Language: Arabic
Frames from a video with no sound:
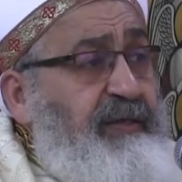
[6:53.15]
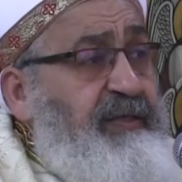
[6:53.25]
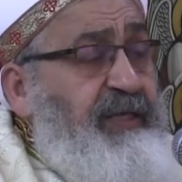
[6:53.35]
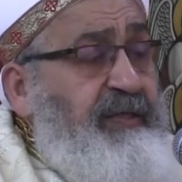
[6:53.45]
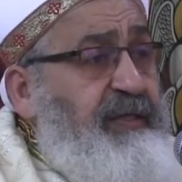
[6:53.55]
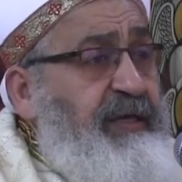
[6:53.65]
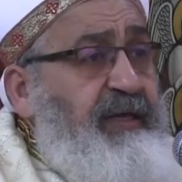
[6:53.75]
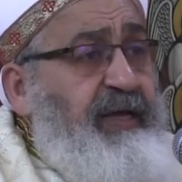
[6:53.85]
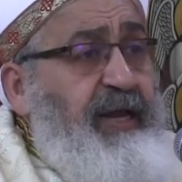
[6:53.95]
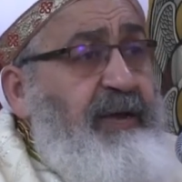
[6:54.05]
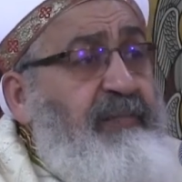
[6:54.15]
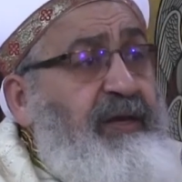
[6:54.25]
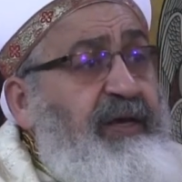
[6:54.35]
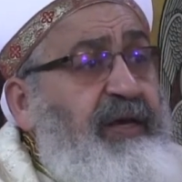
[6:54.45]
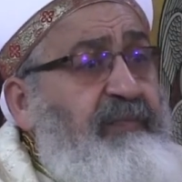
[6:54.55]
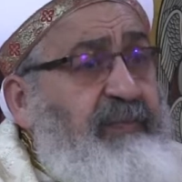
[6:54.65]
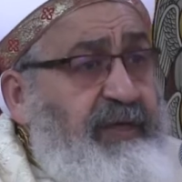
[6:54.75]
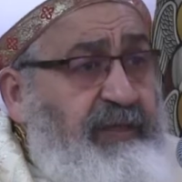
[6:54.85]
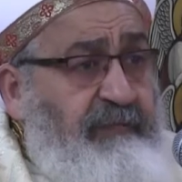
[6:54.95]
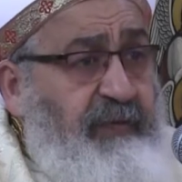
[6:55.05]
نصدق الكلام من غير ما
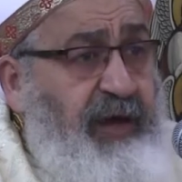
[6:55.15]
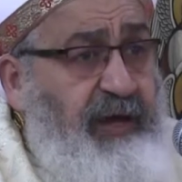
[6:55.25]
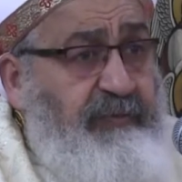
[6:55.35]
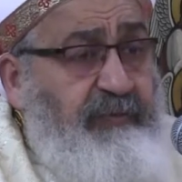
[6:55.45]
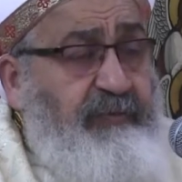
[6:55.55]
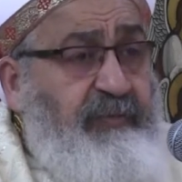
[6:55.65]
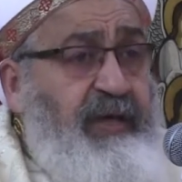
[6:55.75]
نتفحصه